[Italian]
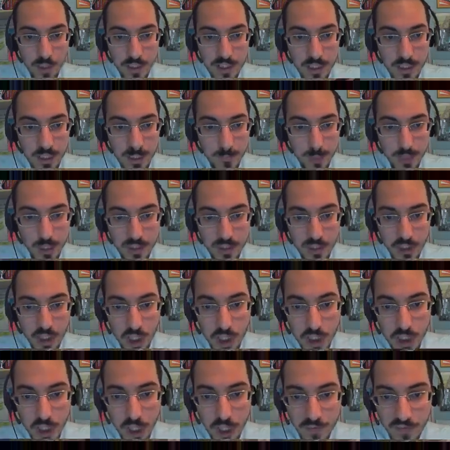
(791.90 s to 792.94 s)
Ma voi siete
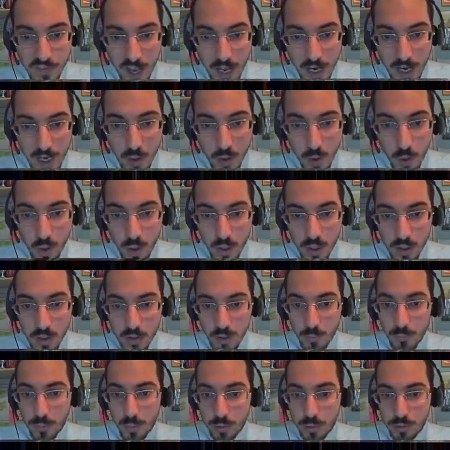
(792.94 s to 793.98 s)
pazzi nel cervello?
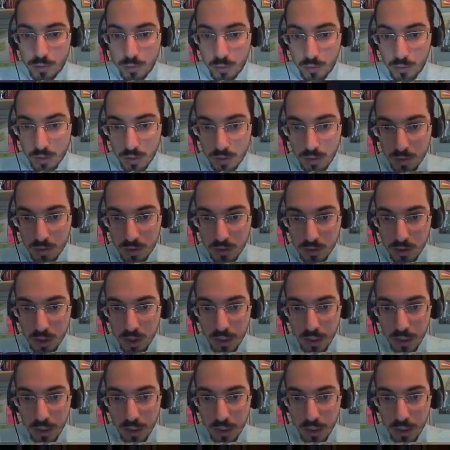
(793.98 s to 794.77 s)
Non posso...